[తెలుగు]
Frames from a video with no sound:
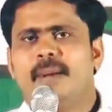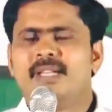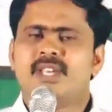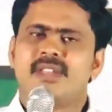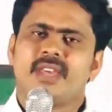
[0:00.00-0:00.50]

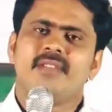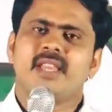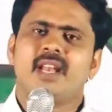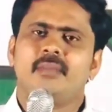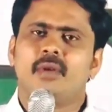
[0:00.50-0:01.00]
మనిషి
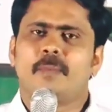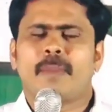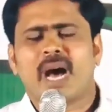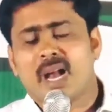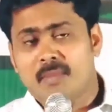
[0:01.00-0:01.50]
జీవితాన్ని మీరు
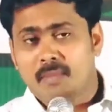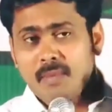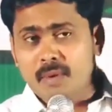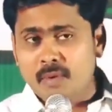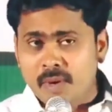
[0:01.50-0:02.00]

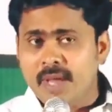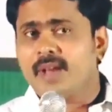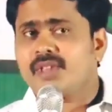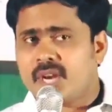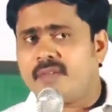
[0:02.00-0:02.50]
ప్రారంభం నుండి
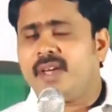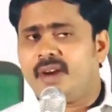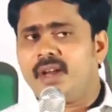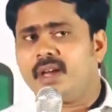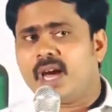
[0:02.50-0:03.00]
అంచనా
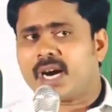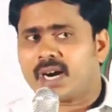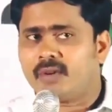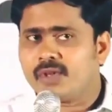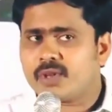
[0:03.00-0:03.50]
వేయండి
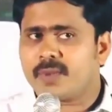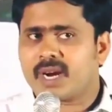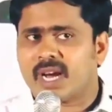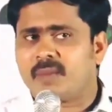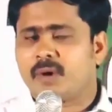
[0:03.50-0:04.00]
అక్కడి నుంచి
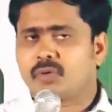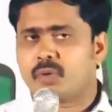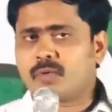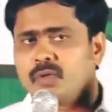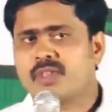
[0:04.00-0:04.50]
మనకు కనబడుతూ
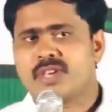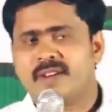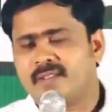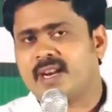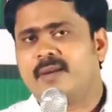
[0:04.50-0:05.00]
వస్తుంది
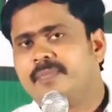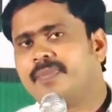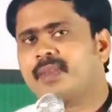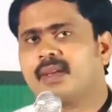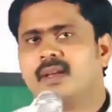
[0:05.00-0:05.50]
చరిత్ర
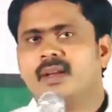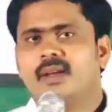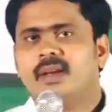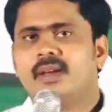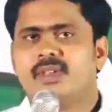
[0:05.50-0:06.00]

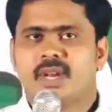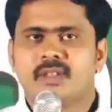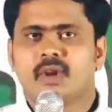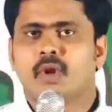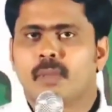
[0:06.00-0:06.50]
ఈ
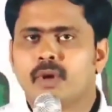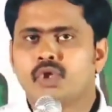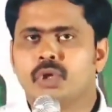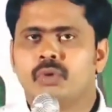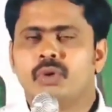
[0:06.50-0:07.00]
చరిత్రలో
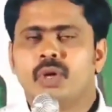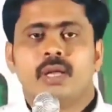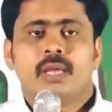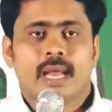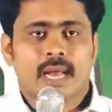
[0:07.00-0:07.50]
మనుషులు
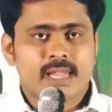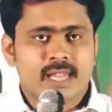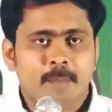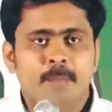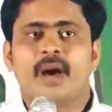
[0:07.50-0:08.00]
ఎలా
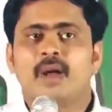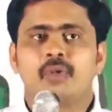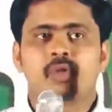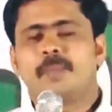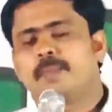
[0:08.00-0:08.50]
చంపాలో
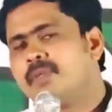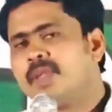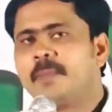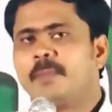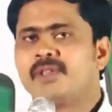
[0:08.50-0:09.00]
చెప్
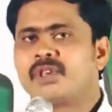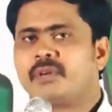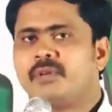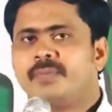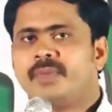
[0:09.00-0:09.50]
నేర్పించారు